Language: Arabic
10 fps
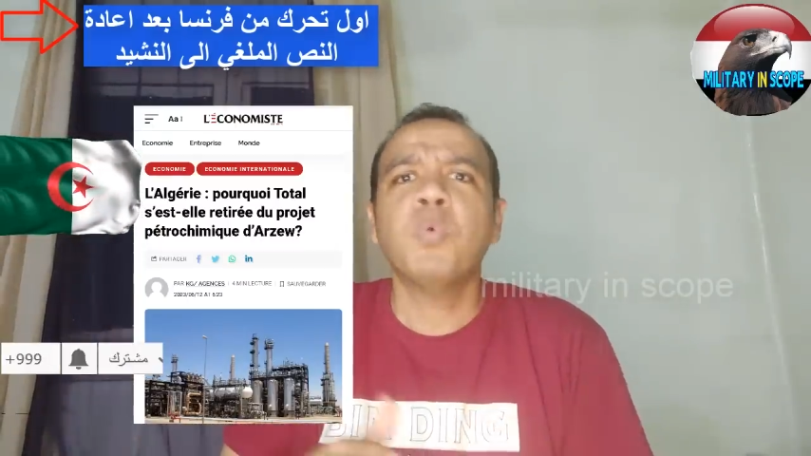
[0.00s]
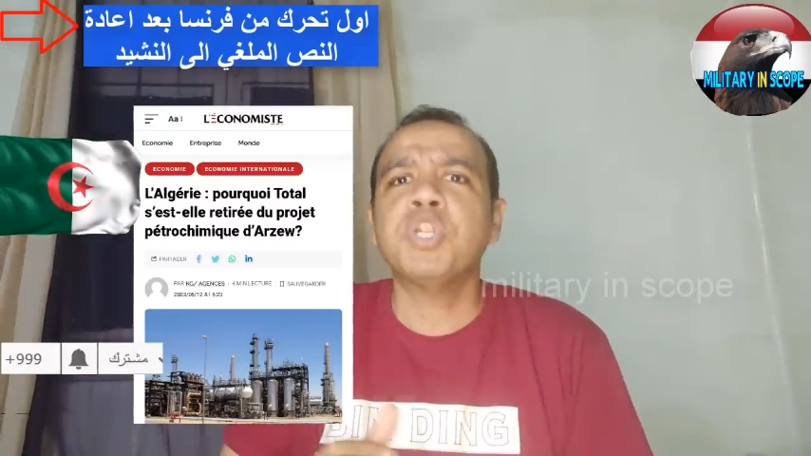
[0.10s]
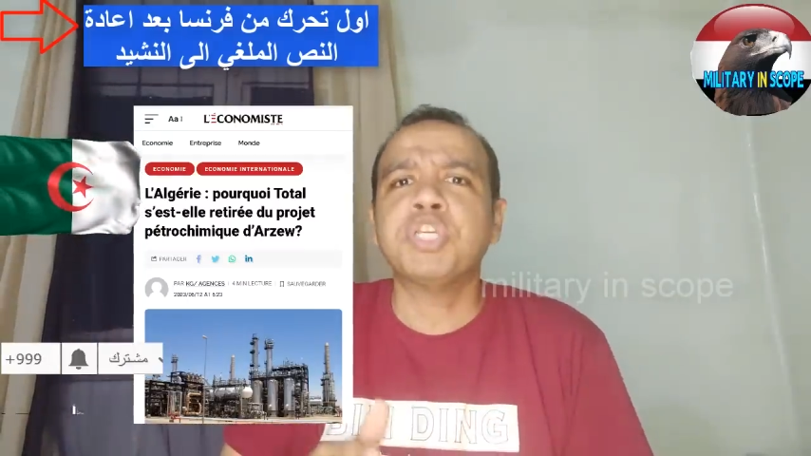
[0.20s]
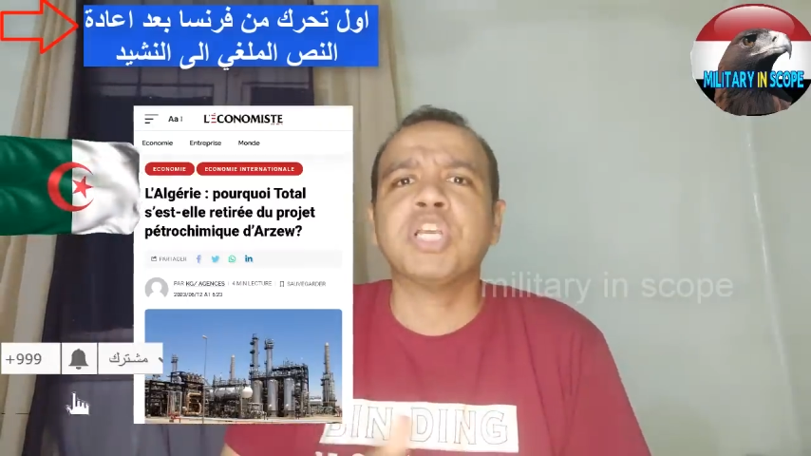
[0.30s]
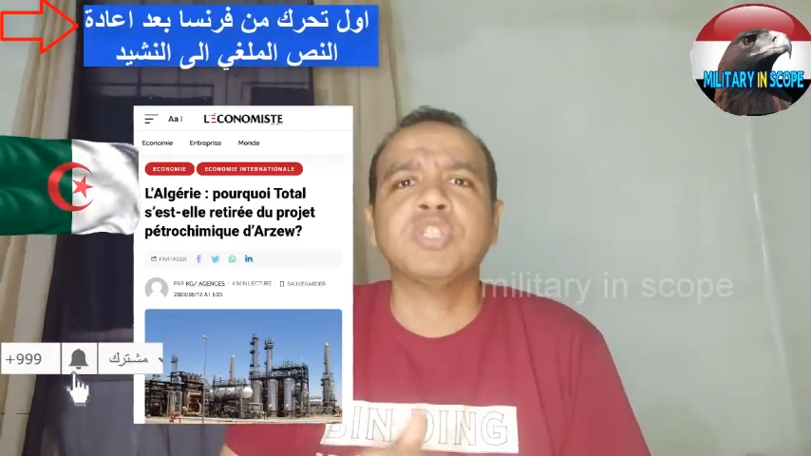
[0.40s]

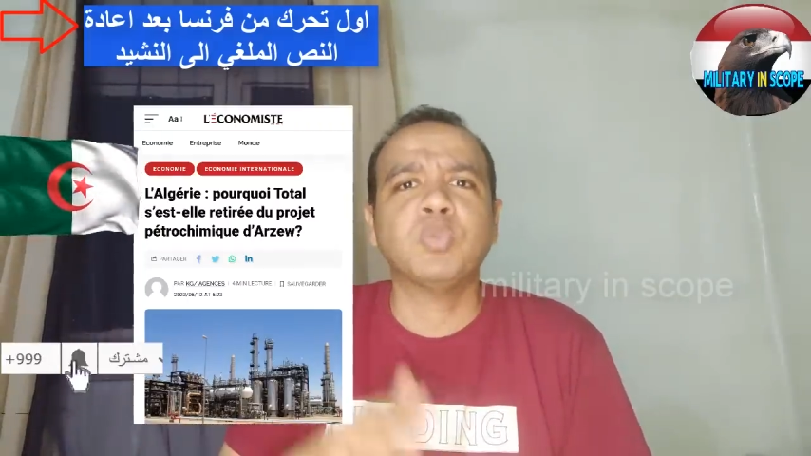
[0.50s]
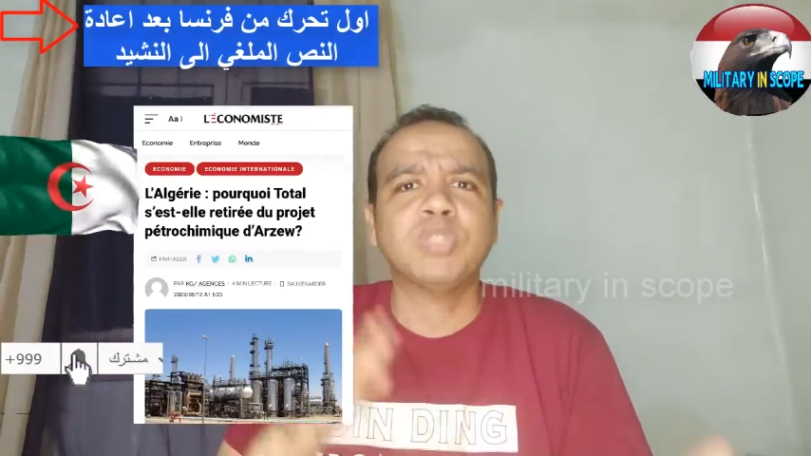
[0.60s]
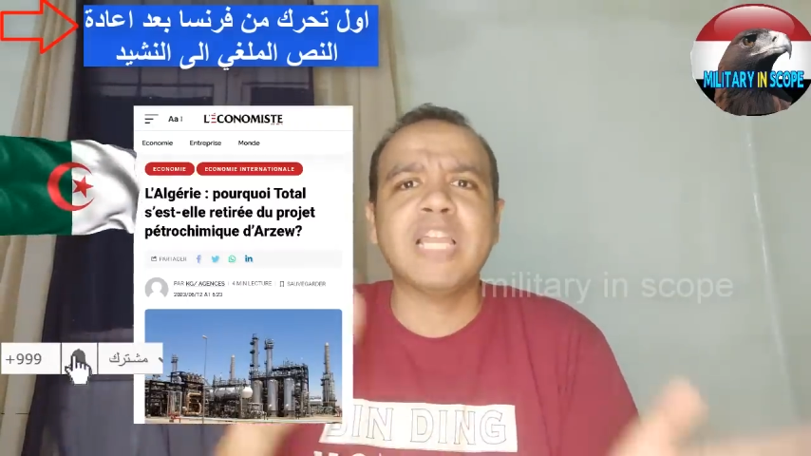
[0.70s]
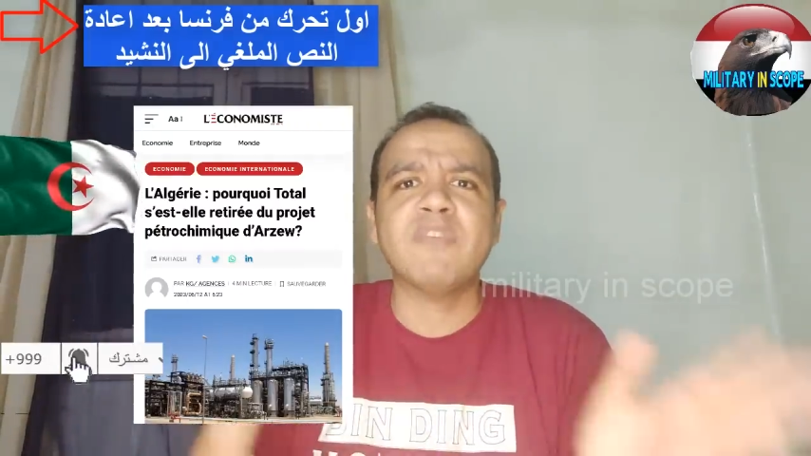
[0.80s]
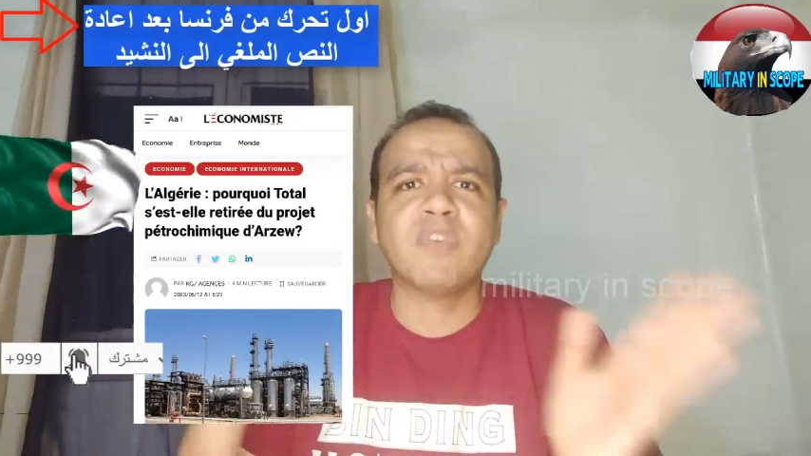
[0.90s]
وإن شركة
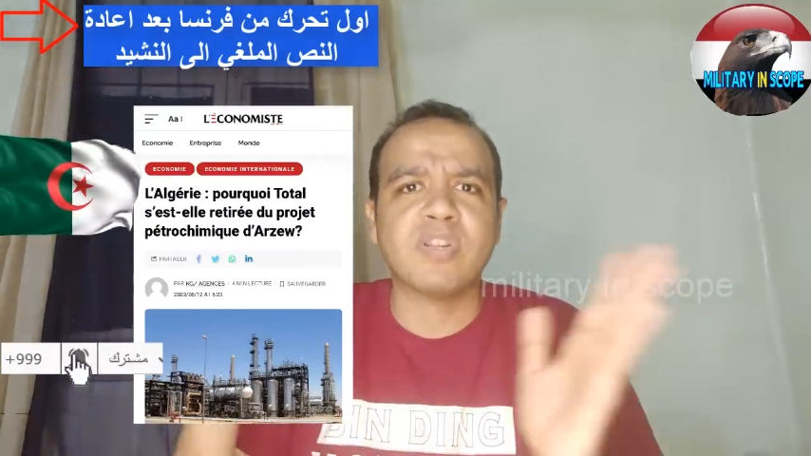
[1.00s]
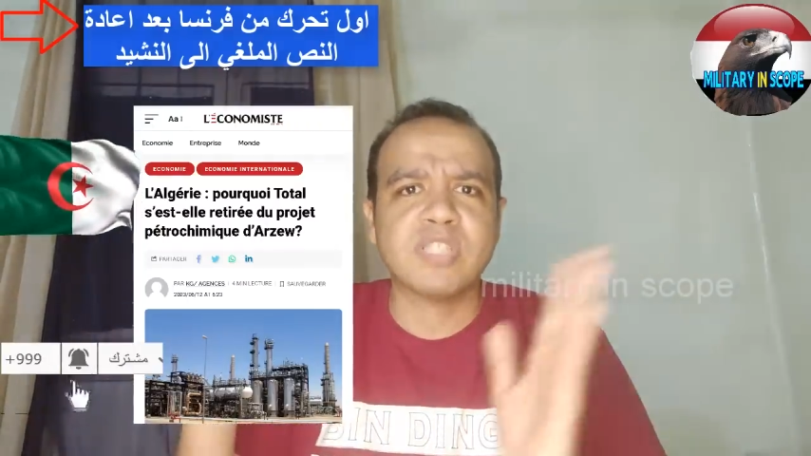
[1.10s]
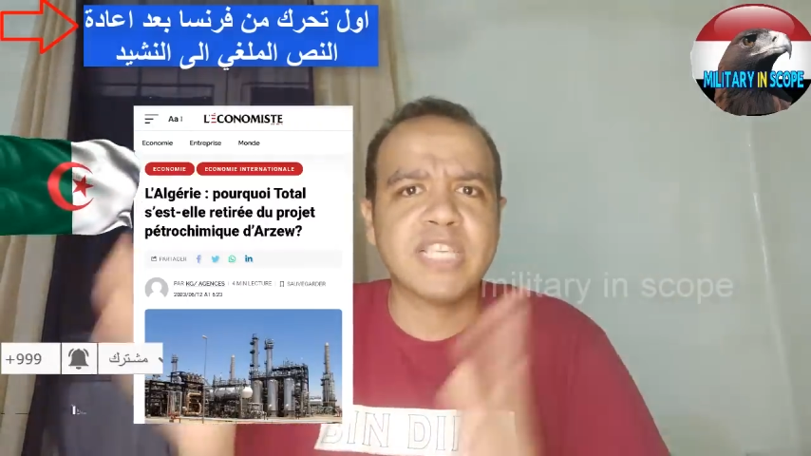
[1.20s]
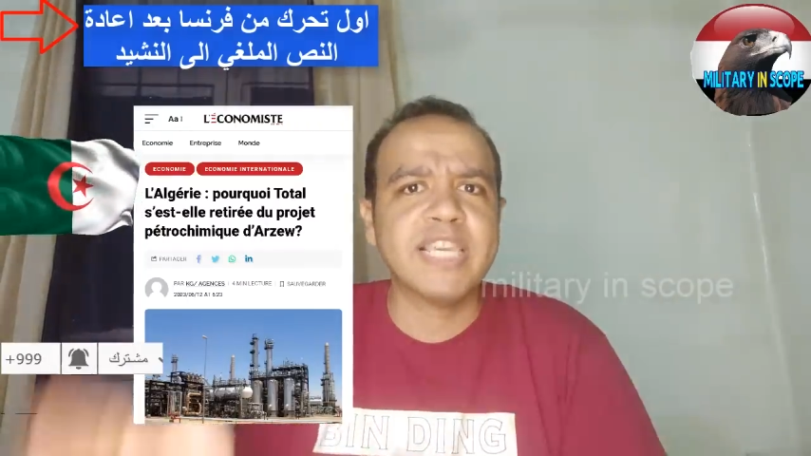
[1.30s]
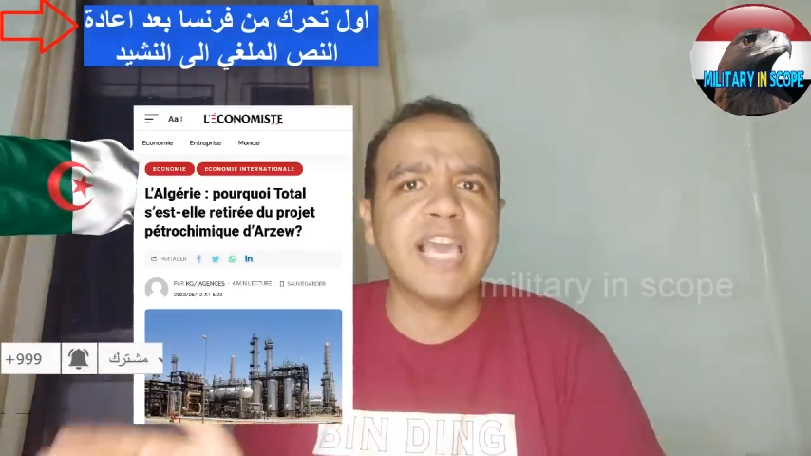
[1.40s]
توتال
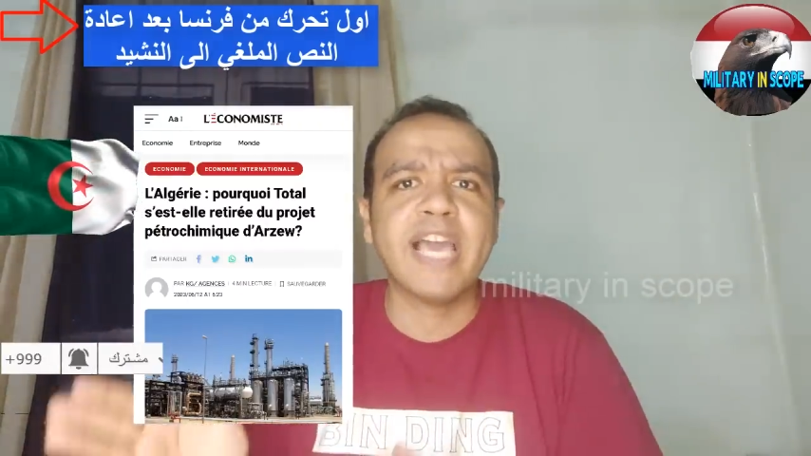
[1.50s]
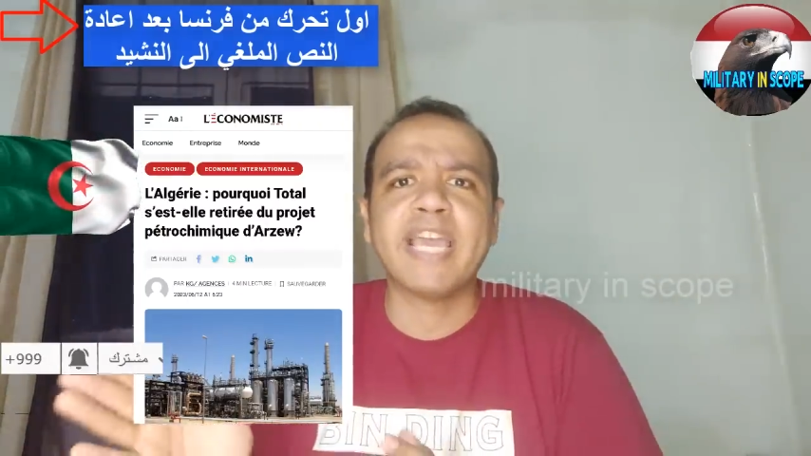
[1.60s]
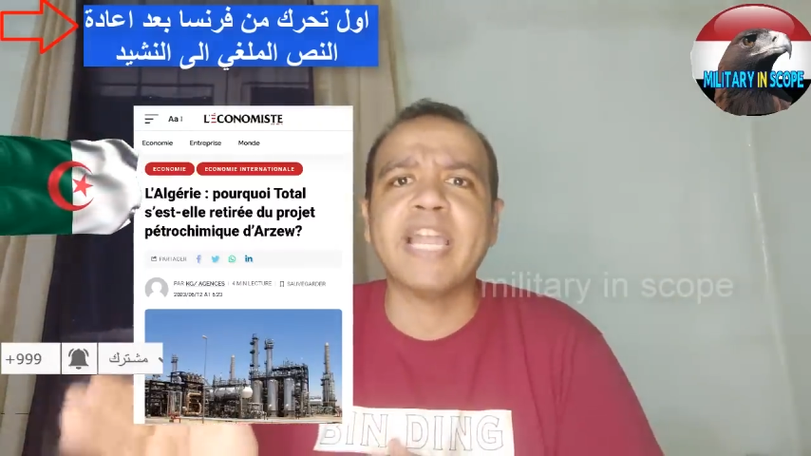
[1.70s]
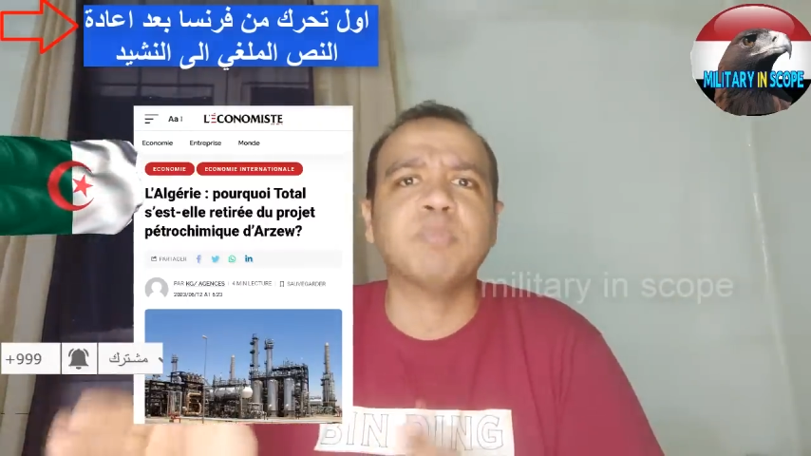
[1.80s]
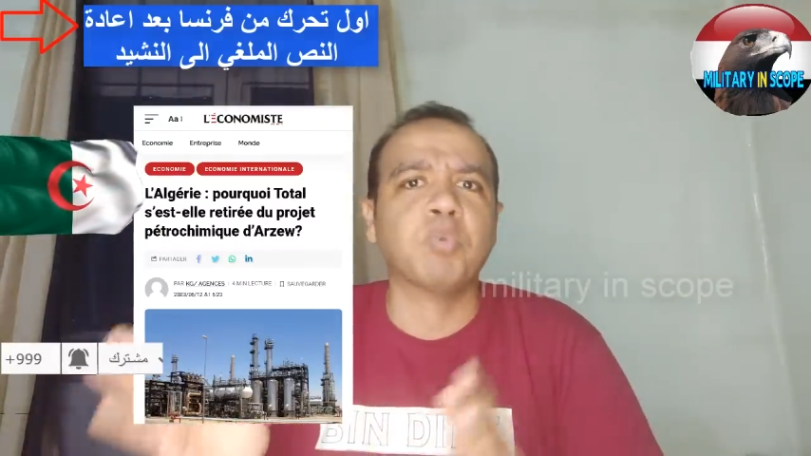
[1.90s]
الفرنسية
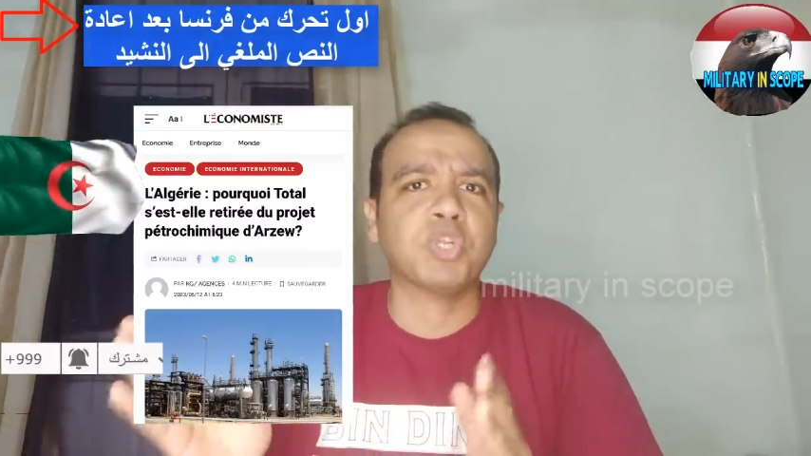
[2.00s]
كانت